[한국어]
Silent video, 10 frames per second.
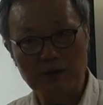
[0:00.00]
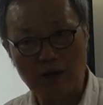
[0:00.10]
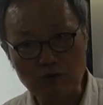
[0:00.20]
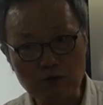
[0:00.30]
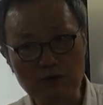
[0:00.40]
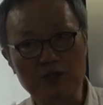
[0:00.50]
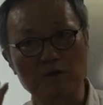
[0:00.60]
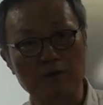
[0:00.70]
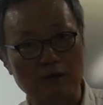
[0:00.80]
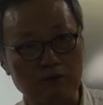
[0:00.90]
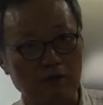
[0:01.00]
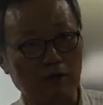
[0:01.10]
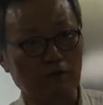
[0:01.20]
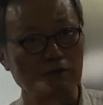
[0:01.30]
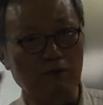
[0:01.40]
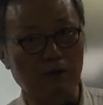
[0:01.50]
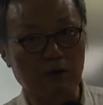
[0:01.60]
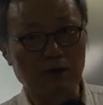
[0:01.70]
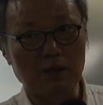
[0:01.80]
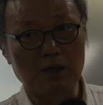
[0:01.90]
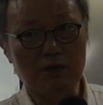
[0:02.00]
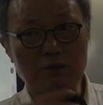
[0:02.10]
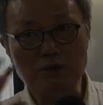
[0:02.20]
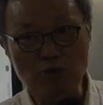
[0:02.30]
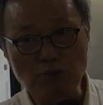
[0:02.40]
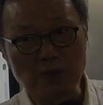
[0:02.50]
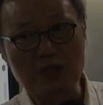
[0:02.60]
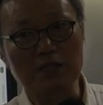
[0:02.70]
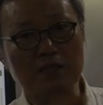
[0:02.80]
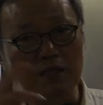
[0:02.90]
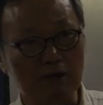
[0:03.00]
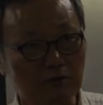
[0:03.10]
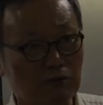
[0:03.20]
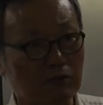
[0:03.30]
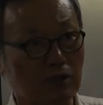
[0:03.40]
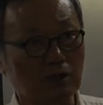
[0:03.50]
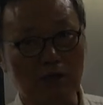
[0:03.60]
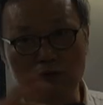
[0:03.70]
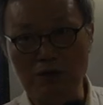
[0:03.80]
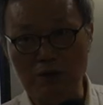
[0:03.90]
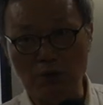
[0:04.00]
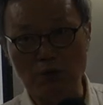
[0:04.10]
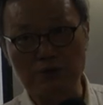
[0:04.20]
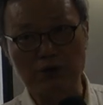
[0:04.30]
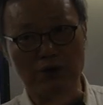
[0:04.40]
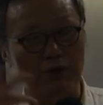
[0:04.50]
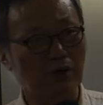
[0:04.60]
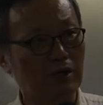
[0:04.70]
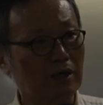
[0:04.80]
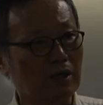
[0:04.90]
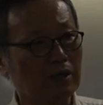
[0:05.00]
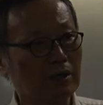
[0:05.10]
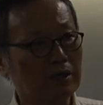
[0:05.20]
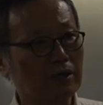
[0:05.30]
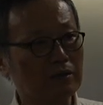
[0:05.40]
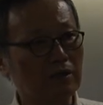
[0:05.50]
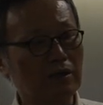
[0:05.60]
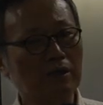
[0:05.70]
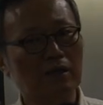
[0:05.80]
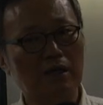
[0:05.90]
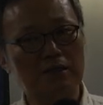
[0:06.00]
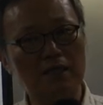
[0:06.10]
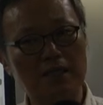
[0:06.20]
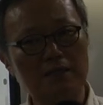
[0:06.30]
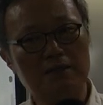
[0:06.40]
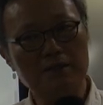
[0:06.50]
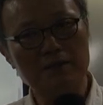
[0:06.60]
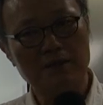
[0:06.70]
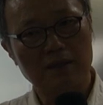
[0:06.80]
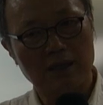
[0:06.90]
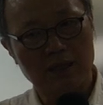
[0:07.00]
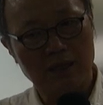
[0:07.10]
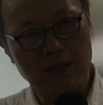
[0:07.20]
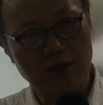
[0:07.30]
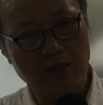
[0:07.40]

자꾸 이름을 바꾸는 거예요, 자꾸. 그리고 새롭다는 인상을 주는데, 새로운 게 뭐 있어요? 그래서, 사실은 이